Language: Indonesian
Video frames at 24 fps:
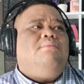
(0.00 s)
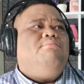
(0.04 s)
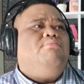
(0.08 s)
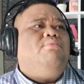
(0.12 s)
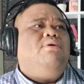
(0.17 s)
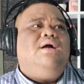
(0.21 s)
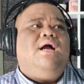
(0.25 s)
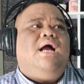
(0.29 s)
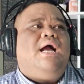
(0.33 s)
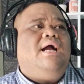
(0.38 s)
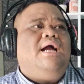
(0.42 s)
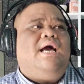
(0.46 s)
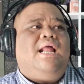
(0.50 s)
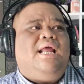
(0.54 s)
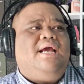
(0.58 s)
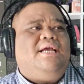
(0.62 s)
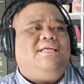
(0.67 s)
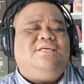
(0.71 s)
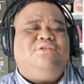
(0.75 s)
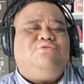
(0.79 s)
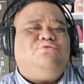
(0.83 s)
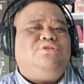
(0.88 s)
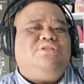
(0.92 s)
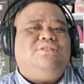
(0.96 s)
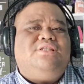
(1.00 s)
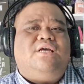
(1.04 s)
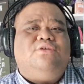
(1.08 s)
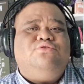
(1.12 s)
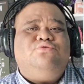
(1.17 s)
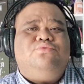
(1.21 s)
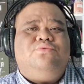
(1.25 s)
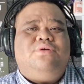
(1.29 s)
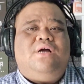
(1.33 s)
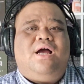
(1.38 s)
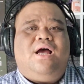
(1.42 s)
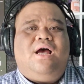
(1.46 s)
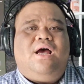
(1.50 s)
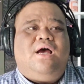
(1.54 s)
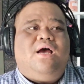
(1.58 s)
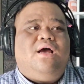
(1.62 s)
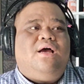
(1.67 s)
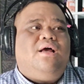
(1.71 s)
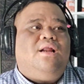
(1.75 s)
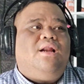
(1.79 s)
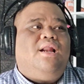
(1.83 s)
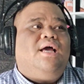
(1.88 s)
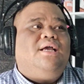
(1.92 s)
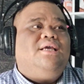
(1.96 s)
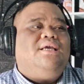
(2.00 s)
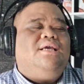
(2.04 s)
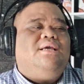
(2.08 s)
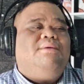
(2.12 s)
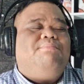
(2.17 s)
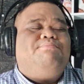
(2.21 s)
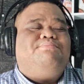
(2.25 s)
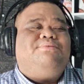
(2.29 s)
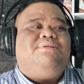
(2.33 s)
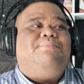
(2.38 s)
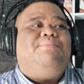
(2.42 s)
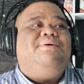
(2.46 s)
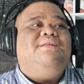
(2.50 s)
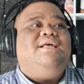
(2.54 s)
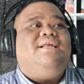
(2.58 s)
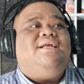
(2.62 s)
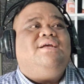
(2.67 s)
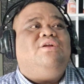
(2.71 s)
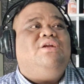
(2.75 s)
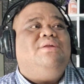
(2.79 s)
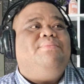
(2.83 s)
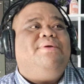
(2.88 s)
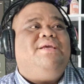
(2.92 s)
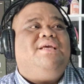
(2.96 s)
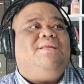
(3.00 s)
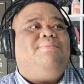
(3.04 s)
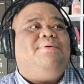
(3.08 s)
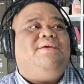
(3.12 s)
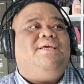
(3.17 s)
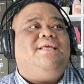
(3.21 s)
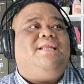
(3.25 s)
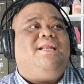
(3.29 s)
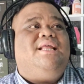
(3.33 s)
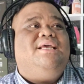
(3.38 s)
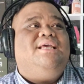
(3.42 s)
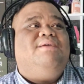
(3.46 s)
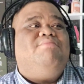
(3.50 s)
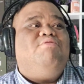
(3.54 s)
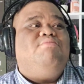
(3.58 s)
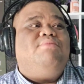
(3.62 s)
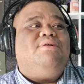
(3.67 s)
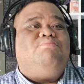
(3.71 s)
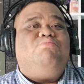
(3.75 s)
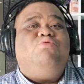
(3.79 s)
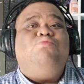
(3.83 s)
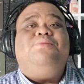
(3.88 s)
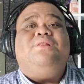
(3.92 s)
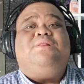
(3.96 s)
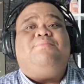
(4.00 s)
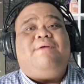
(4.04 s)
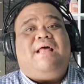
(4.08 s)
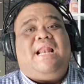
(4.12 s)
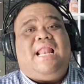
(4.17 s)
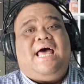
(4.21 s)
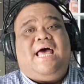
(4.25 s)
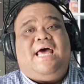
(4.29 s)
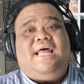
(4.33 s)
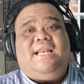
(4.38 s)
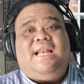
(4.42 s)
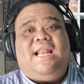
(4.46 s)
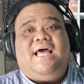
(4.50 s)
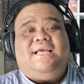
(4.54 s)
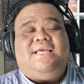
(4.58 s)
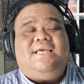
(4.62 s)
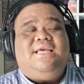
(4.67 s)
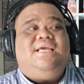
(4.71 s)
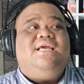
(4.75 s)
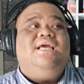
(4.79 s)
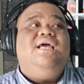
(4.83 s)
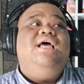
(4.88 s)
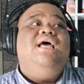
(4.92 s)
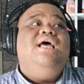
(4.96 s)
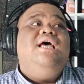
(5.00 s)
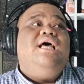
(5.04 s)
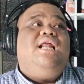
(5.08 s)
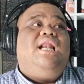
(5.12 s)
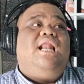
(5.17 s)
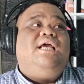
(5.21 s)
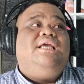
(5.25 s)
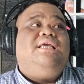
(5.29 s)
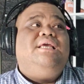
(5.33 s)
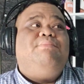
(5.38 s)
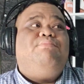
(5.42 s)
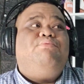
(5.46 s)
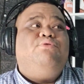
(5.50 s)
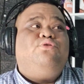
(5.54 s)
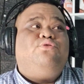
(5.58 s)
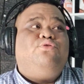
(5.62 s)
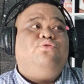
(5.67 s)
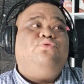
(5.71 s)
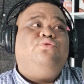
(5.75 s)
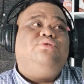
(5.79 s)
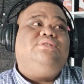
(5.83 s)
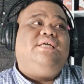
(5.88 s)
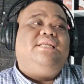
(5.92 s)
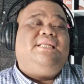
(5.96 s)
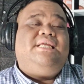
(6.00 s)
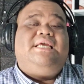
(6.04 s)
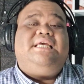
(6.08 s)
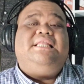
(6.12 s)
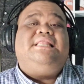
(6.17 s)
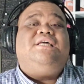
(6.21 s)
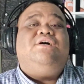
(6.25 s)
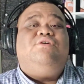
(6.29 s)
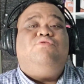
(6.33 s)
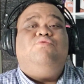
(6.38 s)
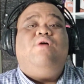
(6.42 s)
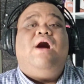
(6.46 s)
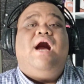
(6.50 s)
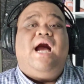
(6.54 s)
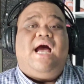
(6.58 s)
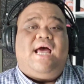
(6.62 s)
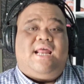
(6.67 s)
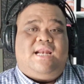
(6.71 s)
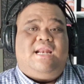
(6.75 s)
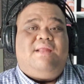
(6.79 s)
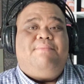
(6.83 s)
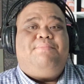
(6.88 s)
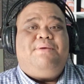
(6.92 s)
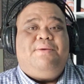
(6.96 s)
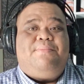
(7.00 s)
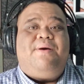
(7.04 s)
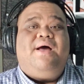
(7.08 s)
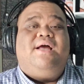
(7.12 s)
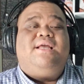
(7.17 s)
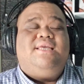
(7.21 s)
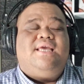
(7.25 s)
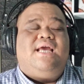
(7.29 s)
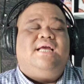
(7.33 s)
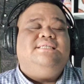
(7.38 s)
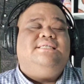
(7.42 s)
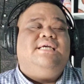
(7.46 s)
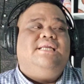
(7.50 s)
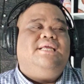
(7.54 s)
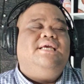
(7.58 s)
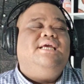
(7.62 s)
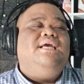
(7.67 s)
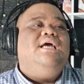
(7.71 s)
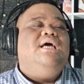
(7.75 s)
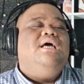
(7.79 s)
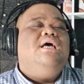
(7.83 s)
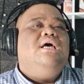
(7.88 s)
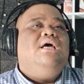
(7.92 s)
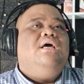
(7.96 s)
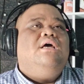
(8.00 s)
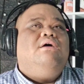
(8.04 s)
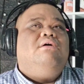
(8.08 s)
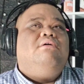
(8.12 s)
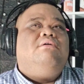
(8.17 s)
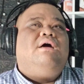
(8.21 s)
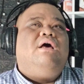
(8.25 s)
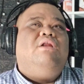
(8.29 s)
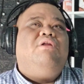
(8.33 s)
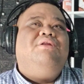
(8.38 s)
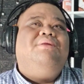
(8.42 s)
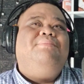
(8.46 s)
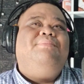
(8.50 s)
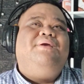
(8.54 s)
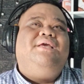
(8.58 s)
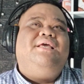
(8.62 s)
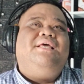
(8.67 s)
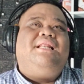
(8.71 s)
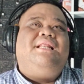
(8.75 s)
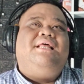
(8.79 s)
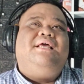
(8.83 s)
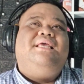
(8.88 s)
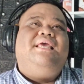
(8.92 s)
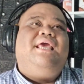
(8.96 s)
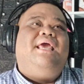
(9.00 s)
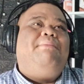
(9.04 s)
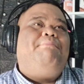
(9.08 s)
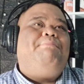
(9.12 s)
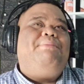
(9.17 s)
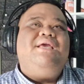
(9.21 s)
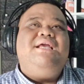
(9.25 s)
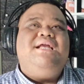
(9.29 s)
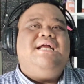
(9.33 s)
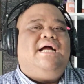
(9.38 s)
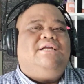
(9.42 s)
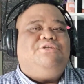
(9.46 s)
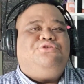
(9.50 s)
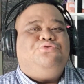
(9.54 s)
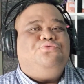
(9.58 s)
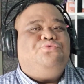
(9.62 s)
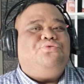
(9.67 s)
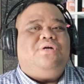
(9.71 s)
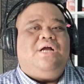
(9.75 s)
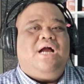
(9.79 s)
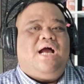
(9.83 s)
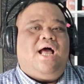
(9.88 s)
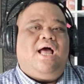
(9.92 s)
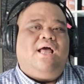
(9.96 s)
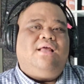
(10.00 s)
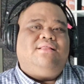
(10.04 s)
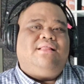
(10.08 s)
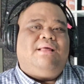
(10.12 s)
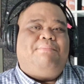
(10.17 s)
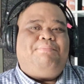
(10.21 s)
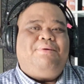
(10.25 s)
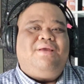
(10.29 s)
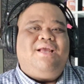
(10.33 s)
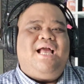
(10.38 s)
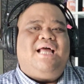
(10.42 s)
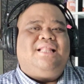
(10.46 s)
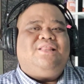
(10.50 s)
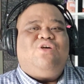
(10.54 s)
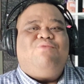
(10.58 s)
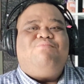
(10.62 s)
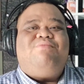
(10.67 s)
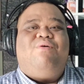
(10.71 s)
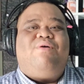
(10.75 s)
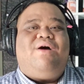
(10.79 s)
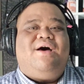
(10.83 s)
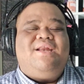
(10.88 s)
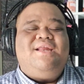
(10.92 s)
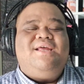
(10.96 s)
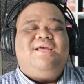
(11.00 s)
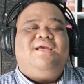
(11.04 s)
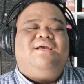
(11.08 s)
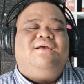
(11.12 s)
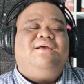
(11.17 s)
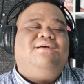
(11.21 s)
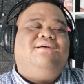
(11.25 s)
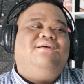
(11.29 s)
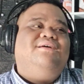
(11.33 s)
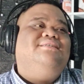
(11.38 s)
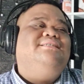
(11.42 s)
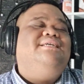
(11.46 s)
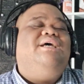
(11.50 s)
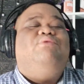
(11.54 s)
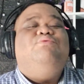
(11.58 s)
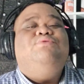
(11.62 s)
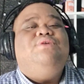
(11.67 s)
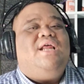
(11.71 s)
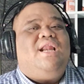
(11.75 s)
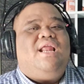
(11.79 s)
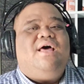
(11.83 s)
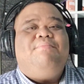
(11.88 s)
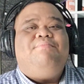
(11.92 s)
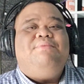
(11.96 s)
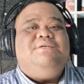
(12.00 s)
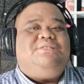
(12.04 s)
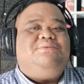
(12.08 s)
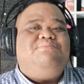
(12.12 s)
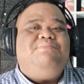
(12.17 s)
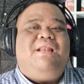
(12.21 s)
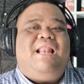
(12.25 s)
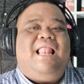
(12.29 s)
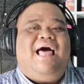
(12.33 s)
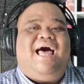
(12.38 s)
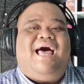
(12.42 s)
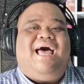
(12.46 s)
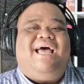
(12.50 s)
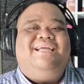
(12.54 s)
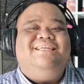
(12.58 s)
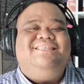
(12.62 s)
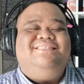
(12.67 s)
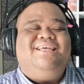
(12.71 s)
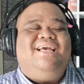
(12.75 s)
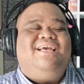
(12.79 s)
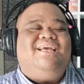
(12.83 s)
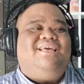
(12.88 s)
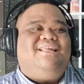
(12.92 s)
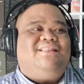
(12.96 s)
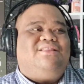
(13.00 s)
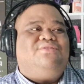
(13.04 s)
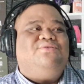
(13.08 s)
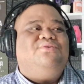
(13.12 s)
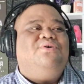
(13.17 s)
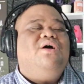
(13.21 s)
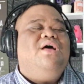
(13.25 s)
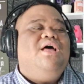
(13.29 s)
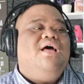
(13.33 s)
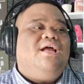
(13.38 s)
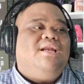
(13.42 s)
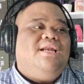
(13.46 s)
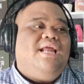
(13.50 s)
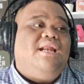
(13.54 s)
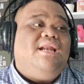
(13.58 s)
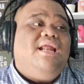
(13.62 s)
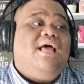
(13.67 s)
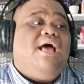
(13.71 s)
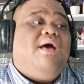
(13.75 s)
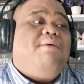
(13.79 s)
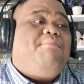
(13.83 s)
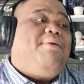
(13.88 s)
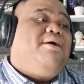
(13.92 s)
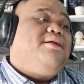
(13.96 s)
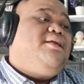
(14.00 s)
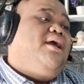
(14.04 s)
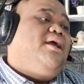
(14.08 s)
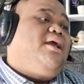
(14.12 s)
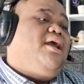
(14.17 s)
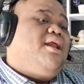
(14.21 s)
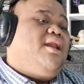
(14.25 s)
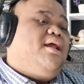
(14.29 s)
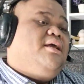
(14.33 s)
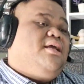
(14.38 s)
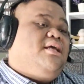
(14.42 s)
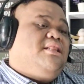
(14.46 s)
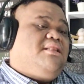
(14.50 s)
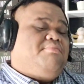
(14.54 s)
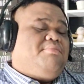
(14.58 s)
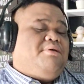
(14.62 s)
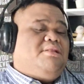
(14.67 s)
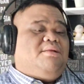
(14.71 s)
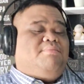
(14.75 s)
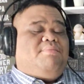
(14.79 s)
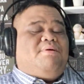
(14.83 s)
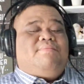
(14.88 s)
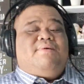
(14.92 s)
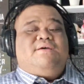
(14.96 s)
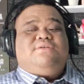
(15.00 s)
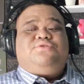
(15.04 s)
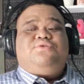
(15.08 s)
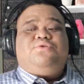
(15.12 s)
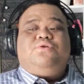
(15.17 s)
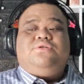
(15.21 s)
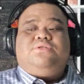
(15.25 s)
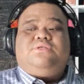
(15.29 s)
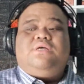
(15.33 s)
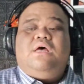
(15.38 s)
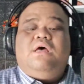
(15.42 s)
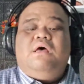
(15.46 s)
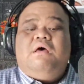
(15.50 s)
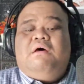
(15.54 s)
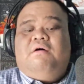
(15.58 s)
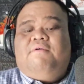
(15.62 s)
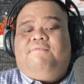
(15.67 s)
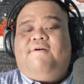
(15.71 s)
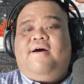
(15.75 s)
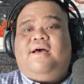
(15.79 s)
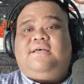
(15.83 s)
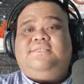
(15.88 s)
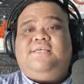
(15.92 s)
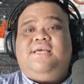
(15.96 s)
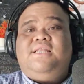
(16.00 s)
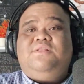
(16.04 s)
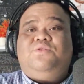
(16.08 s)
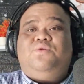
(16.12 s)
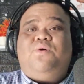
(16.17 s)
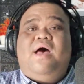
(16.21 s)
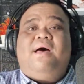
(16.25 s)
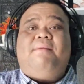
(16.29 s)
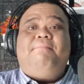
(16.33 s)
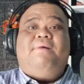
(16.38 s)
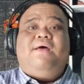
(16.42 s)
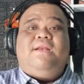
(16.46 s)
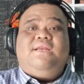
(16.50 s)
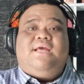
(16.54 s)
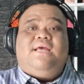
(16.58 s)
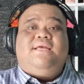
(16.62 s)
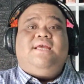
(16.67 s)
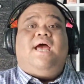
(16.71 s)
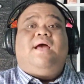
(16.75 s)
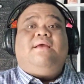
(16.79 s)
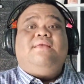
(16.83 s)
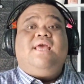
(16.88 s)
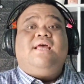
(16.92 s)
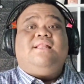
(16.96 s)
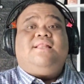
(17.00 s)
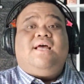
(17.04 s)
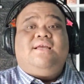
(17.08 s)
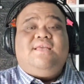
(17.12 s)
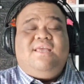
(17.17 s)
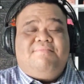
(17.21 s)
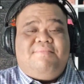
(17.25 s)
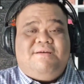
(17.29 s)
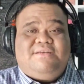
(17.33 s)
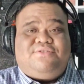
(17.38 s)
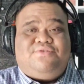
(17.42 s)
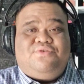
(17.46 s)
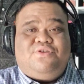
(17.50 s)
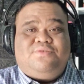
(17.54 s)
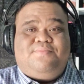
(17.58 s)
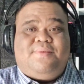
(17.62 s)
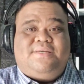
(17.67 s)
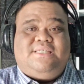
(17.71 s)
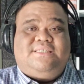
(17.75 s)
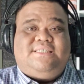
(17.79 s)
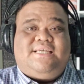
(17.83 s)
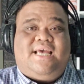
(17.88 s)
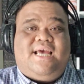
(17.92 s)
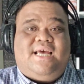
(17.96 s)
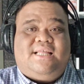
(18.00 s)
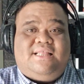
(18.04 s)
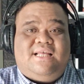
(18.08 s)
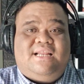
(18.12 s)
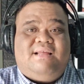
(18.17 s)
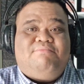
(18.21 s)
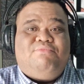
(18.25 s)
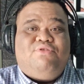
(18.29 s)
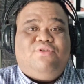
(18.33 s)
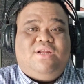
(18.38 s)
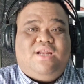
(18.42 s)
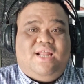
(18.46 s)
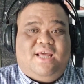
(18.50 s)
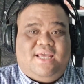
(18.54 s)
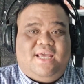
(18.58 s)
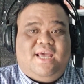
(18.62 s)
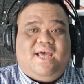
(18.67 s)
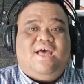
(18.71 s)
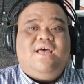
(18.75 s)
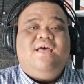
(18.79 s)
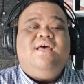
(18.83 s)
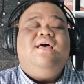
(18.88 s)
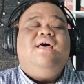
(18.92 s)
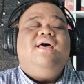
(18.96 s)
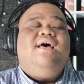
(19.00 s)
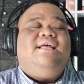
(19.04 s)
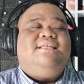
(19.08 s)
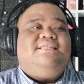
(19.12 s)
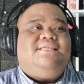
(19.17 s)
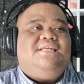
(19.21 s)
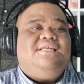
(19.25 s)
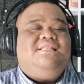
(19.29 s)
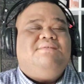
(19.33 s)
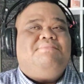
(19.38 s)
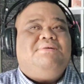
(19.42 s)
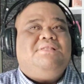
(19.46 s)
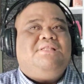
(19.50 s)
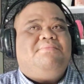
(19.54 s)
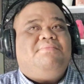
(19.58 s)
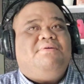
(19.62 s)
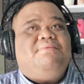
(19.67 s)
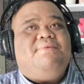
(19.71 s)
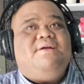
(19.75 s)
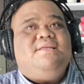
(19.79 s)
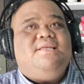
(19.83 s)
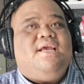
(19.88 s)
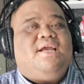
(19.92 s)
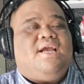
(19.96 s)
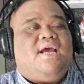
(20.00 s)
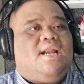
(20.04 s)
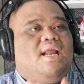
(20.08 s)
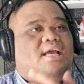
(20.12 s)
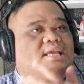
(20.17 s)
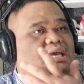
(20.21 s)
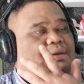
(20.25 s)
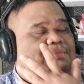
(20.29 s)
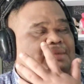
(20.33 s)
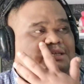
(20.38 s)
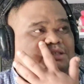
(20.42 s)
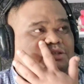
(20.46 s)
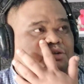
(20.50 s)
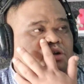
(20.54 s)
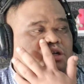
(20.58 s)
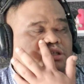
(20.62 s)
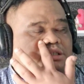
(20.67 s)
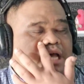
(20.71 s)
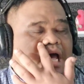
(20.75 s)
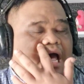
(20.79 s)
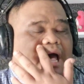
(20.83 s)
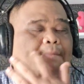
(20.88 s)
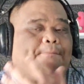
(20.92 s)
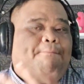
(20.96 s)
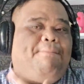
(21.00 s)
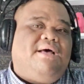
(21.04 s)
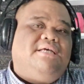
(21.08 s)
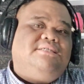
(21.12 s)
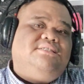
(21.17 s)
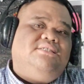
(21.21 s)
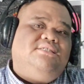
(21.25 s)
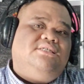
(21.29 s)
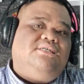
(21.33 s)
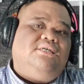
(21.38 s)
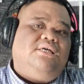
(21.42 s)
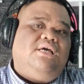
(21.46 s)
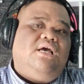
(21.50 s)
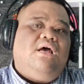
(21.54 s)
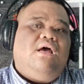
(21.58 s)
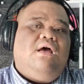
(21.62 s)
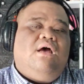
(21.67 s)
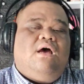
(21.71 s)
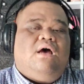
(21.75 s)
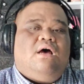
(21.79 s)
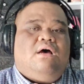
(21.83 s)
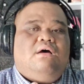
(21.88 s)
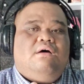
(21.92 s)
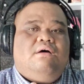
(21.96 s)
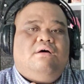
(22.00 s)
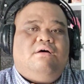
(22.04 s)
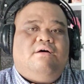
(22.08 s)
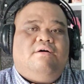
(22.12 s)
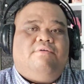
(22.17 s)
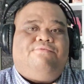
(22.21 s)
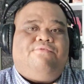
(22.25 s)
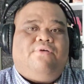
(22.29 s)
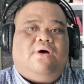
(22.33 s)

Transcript: nggak nggak lagi jatuh cinta juga, lagi sebenarnya kalau dipikir-pikir lagi mumet-mumet malahan, lagi lagi butuh sedikit keuangan lebih banyak. Jadi kalau dipikir lagi happy nggak juga, tapi nggak tahu bawaannya ya udahlah Bismillah aja gitu dan banyak yang nanya teman-teman Mas Tulus vaksin tuh aman ya ya nyatanya Mas Tulus masih sehat alhamdulillah ya jadi teman-teman banyak yang nanya Mas Tulus apa sih uh,